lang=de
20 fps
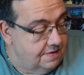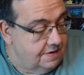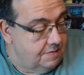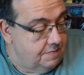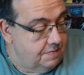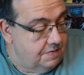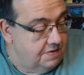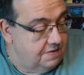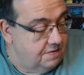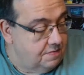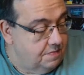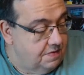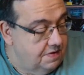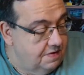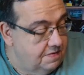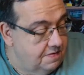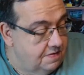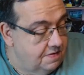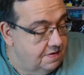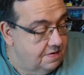die mich so ein
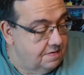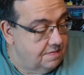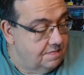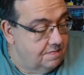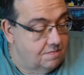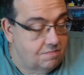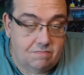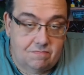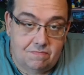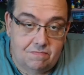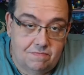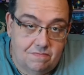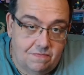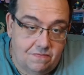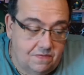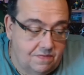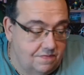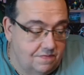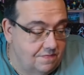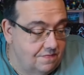bisschen
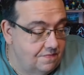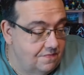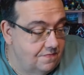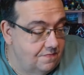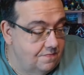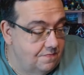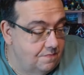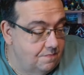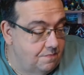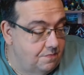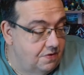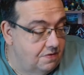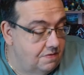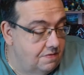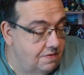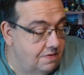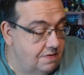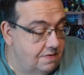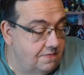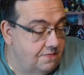be
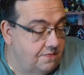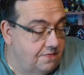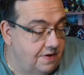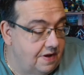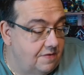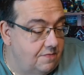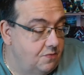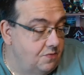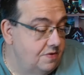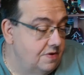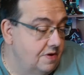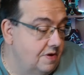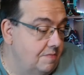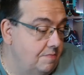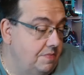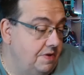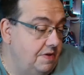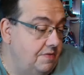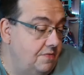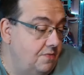äh,
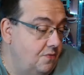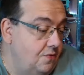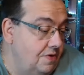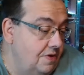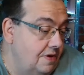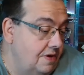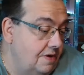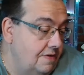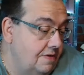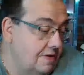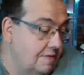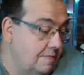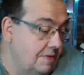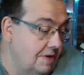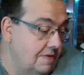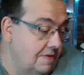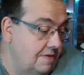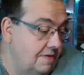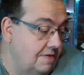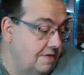verwundern, bewundern, kann
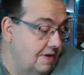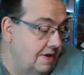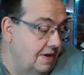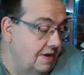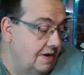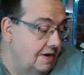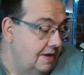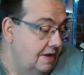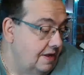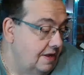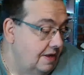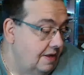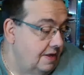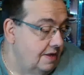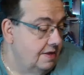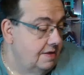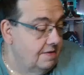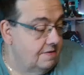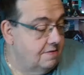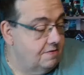man sich sagen.
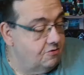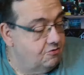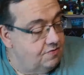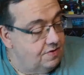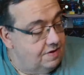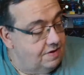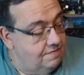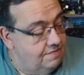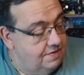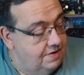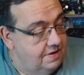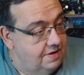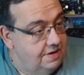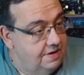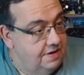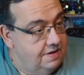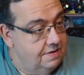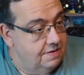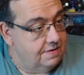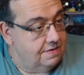Zum Beispiel haben wir
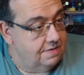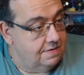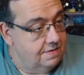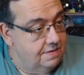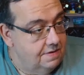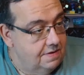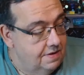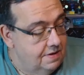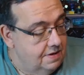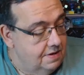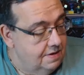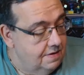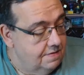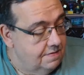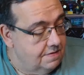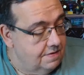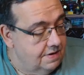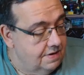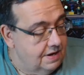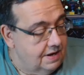hier
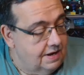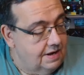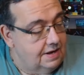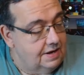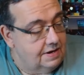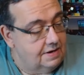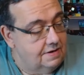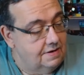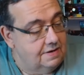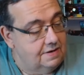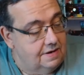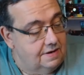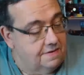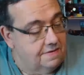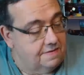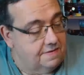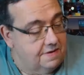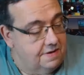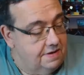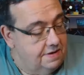so einen Haken, der
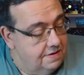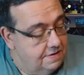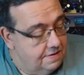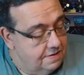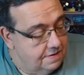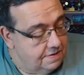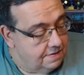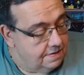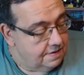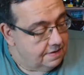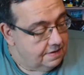ist hier.